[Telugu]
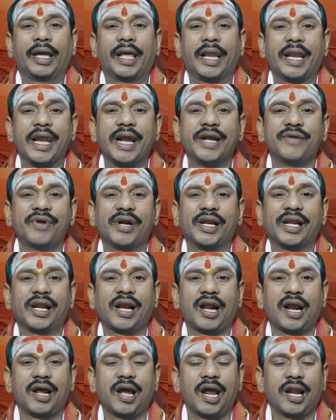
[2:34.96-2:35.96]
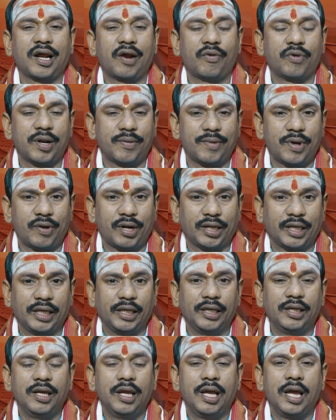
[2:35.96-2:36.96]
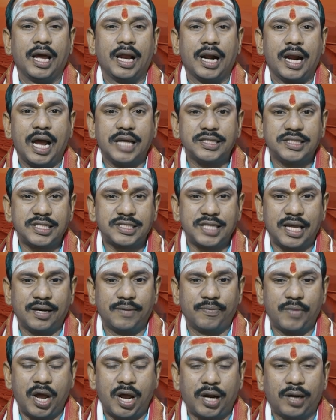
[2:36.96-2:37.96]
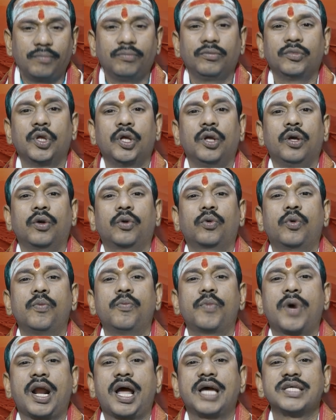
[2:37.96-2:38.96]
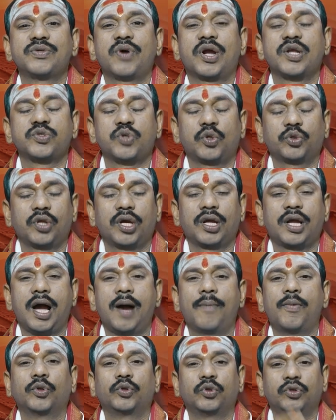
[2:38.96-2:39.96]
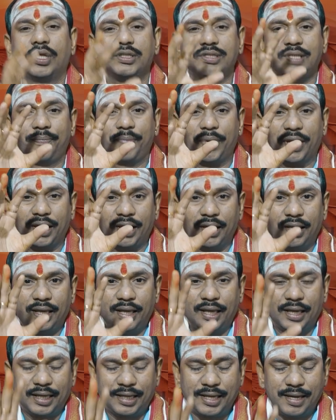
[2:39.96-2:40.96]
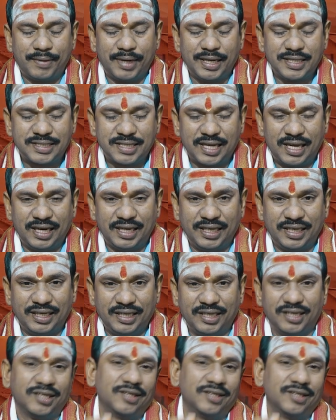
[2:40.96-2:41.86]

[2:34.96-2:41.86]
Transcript: క్రియేటివిటీ రంగాలుగా ఉండబడిన వారికి రాజసన్మానం కుంభరాశి వారి సొంతం కాబోతుందని చెప్పి గమనించాలి